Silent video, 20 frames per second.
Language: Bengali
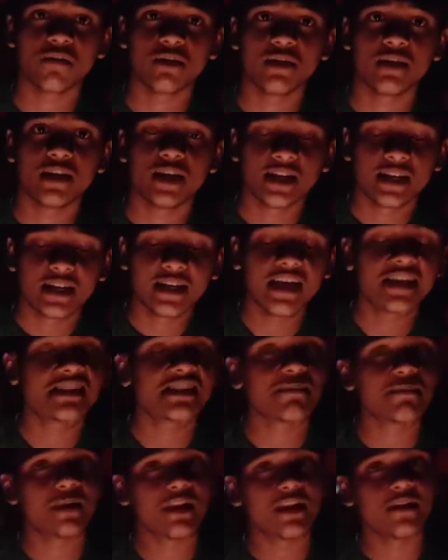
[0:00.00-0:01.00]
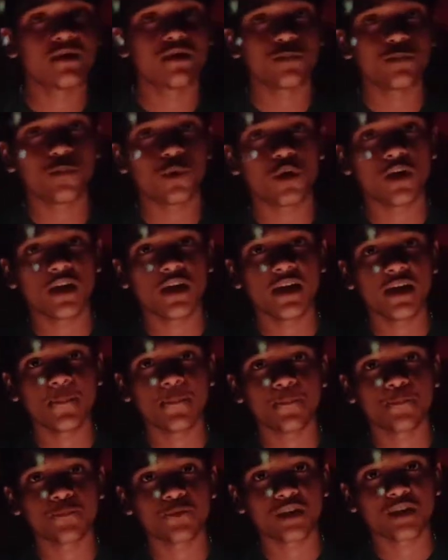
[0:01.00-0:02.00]
হবে ঠিক আছে মিলানোর পরে
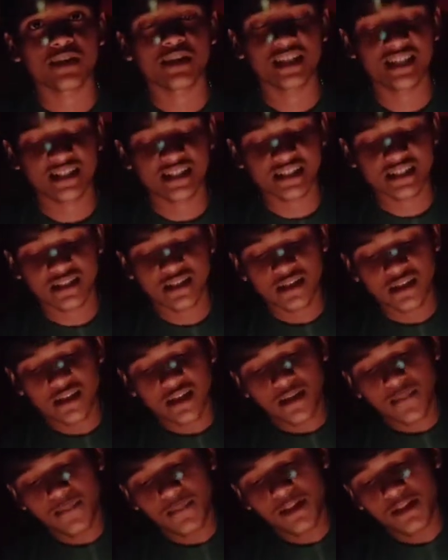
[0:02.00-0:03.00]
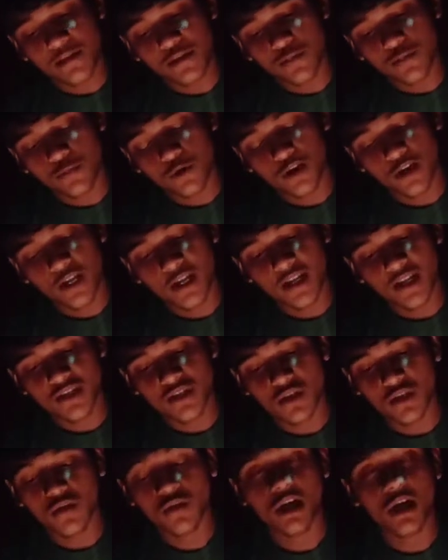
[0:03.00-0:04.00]
ঠিক আছে মিলানোর পরে
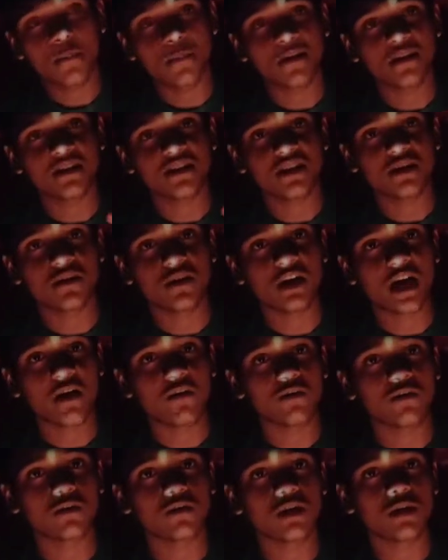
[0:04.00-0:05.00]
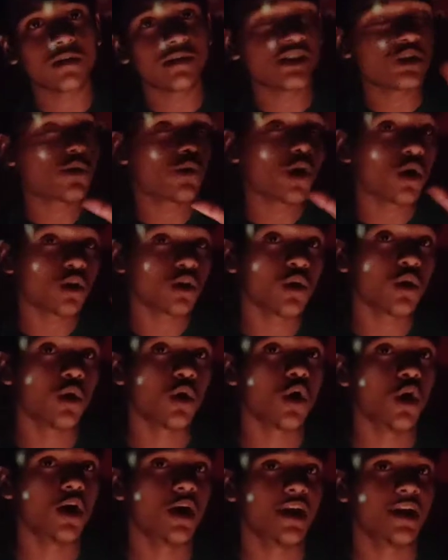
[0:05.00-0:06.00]
যখন আমাদের সেগুলো কাউন্ট করতে হবে যে কত
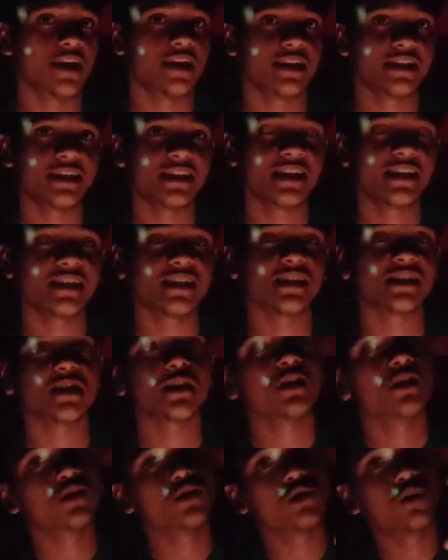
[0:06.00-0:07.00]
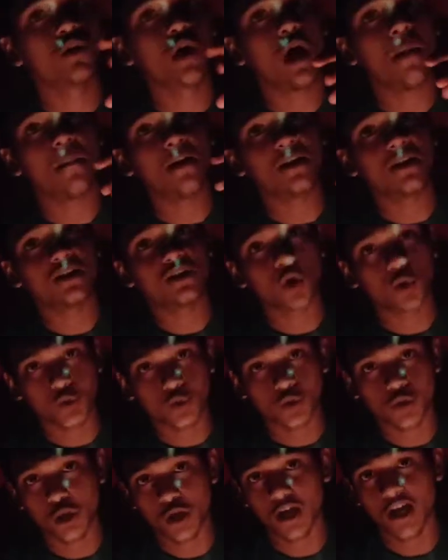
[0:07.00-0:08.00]
হয় ঠিক আছে তো আমাদের যত
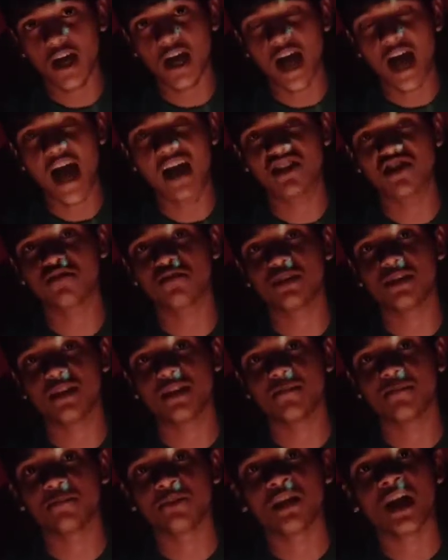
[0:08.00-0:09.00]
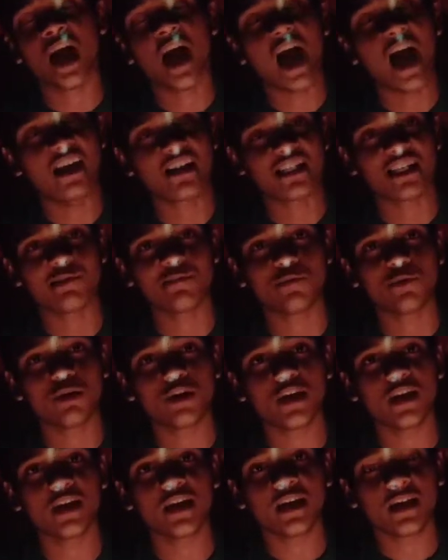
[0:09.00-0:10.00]
সংখ্যা আসবে আসার
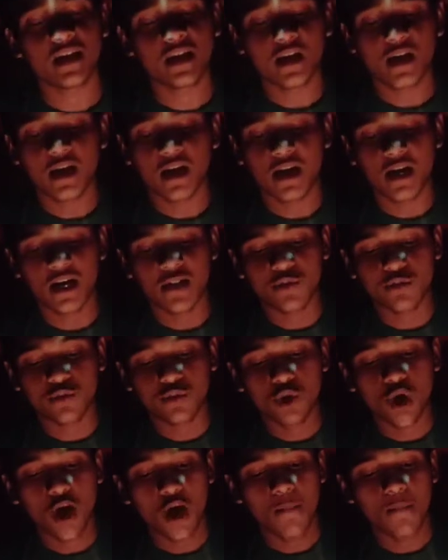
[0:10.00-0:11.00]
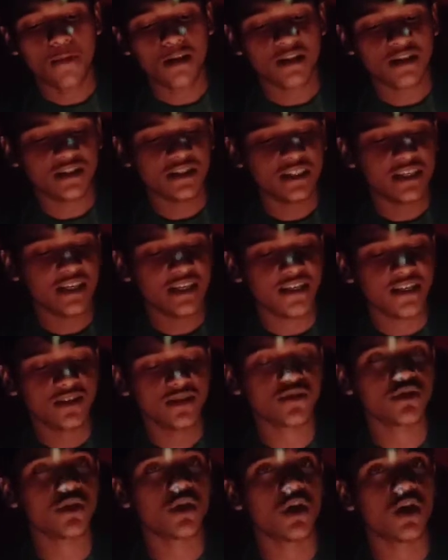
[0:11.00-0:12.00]
পরে তো আমরা সেই
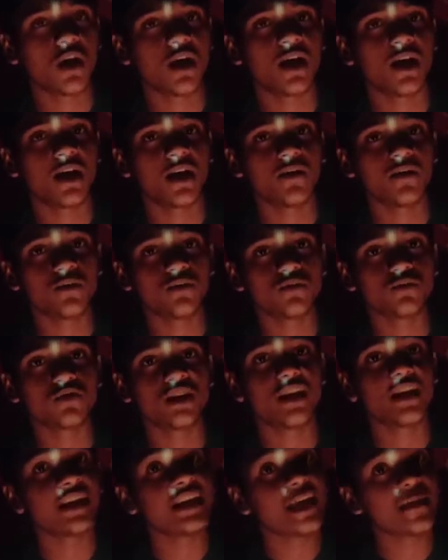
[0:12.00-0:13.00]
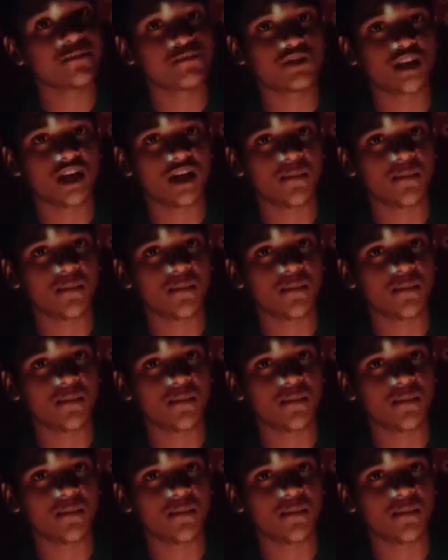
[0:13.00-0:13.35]
সংখ্যায় অনুযায়ী গেম